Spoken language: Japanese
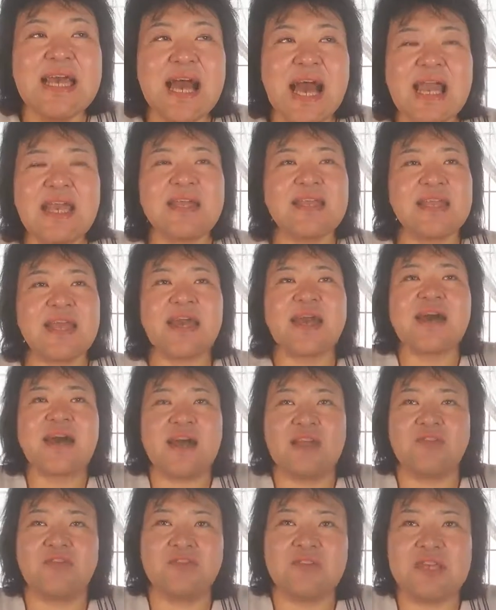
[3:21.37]
はい。で、
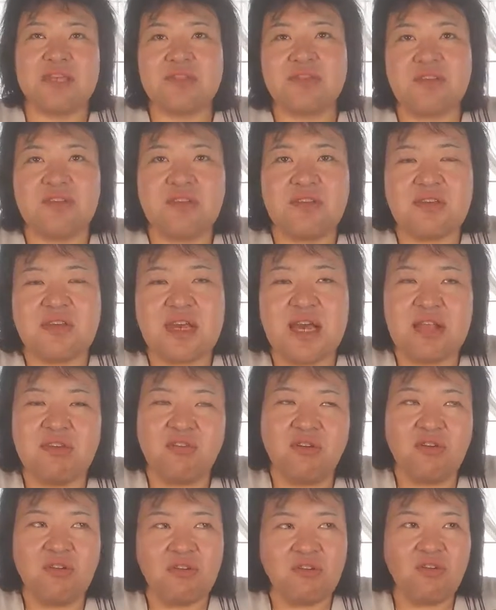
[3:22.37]
あの、実、あ
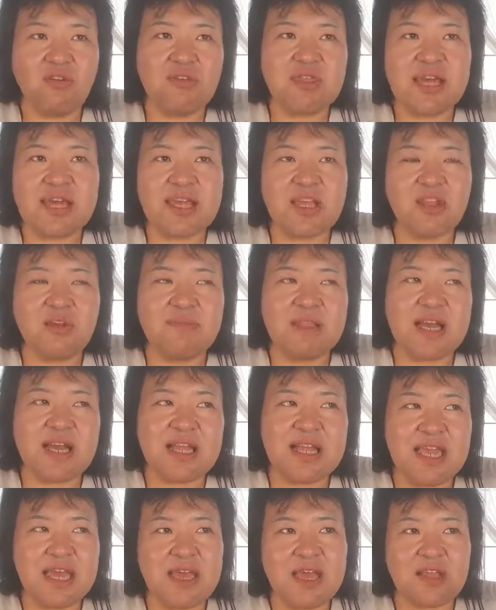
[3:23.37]
の、お酒飲みな
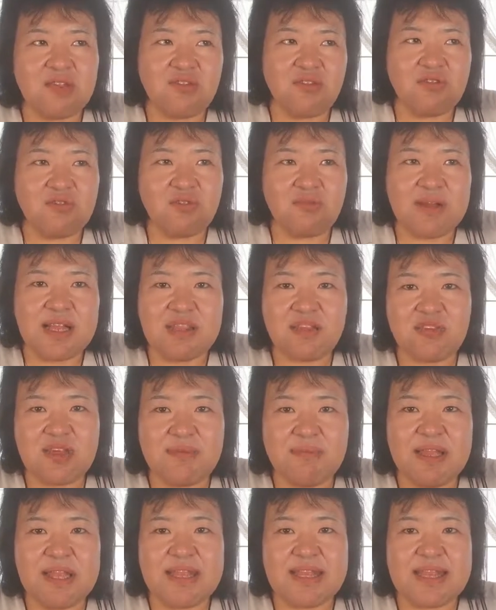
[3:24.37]
がらね、あの、友達と
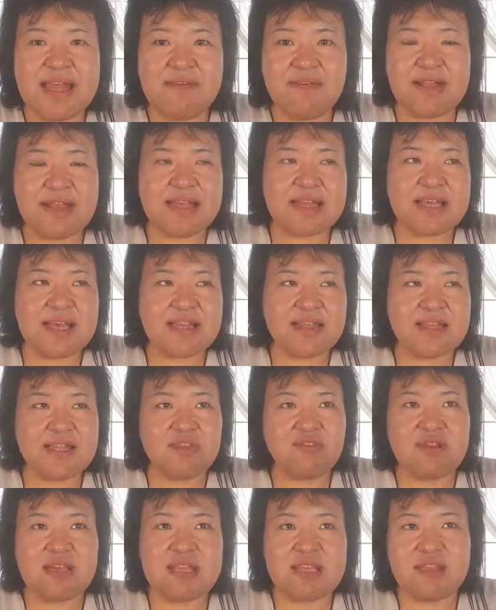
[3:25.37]
喋った私が
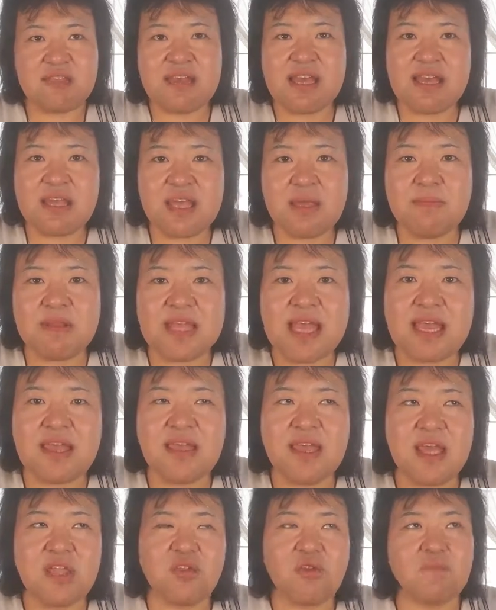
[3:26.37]
実は実現してみた
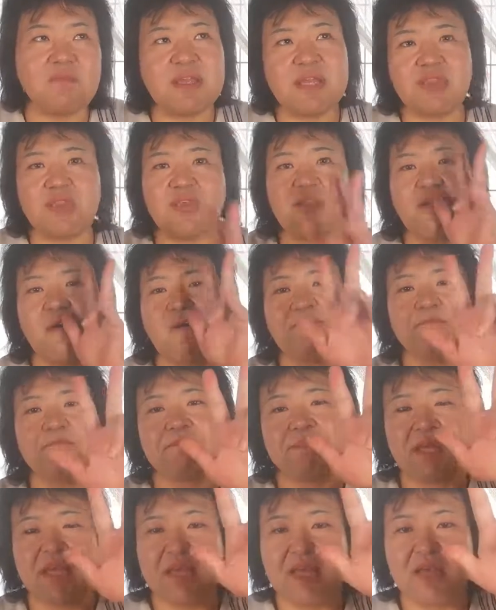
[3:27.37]
い、えっと、3つの、
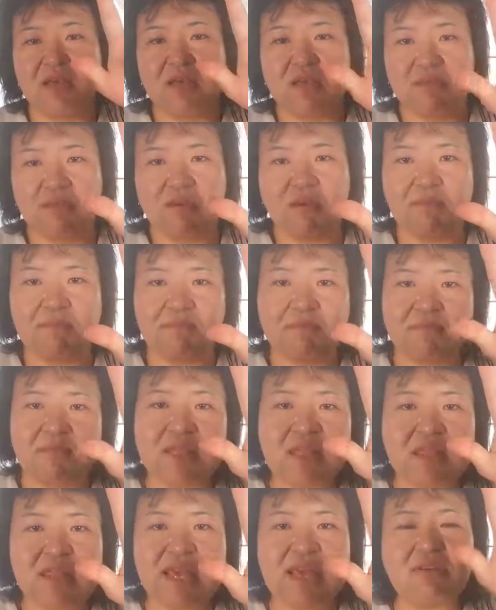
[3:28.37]
そう、
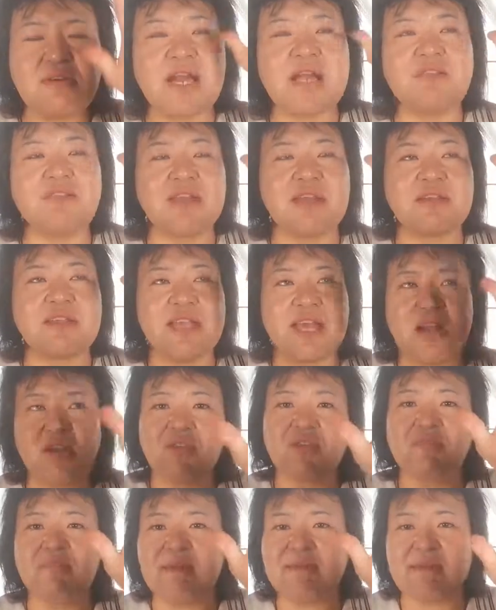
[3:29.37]
実現不可能じゃなくて、や
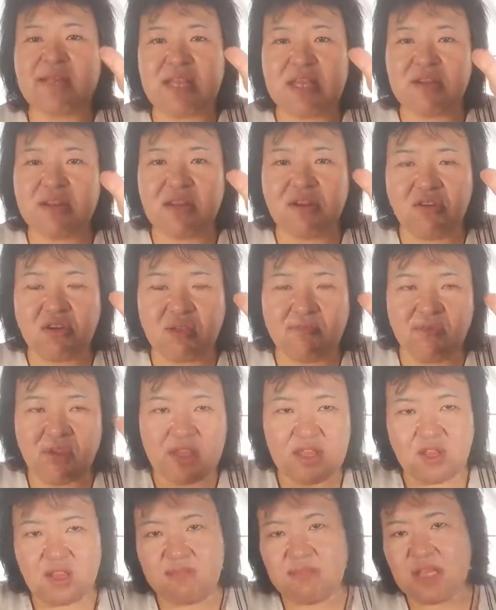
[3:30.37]
ろうと思えばできるだろうと
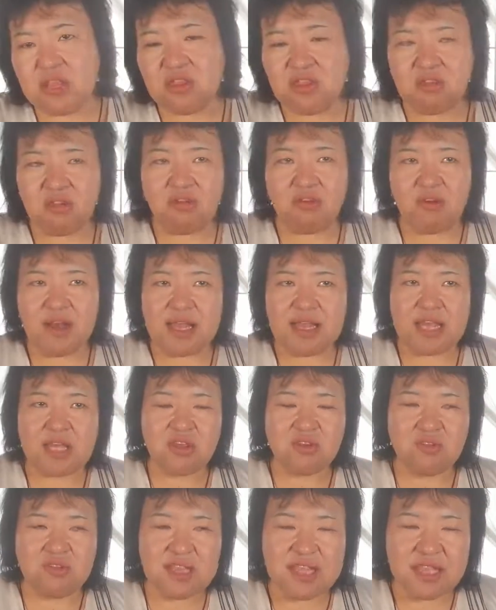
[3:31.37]
思ってる3つのお
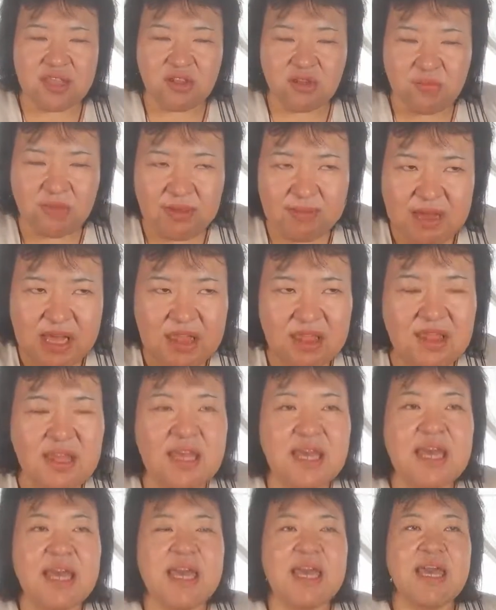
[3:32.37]
話をしたいと思います。
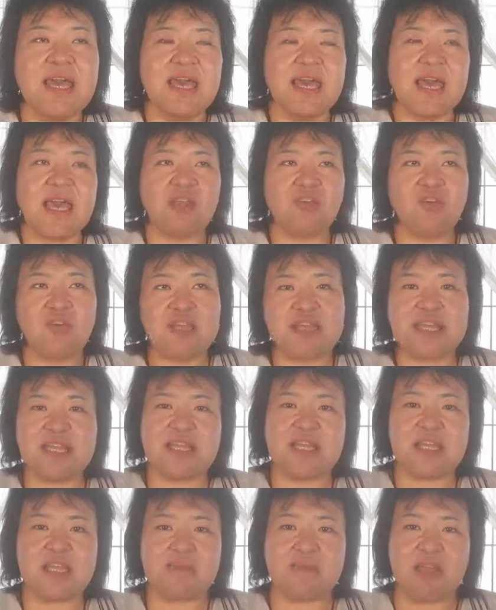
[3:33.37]
えっと、
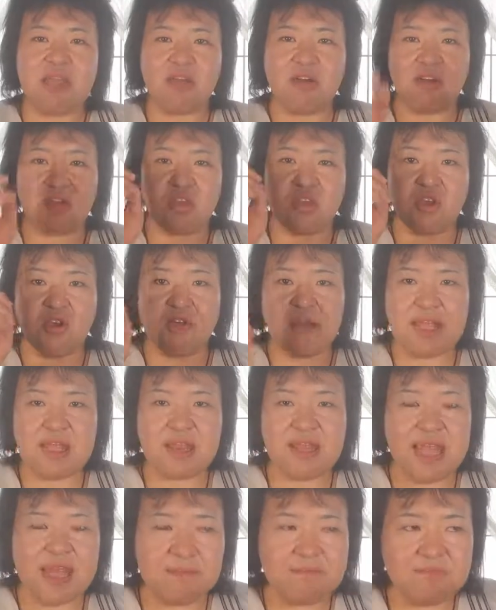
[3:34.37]
1日目の今日はで
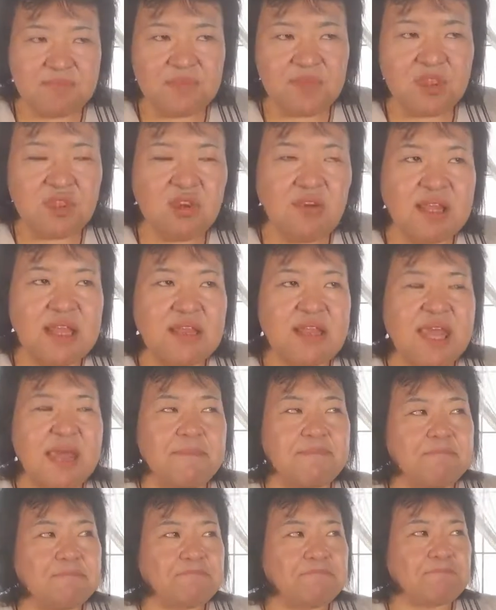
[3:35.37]
すね、今日はです
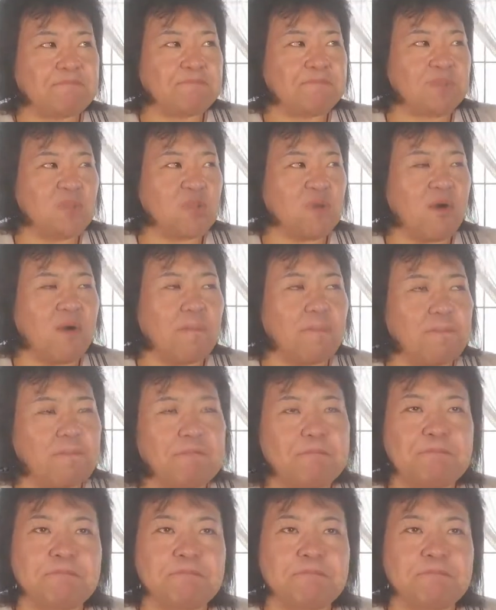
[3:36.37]
ね、うんと、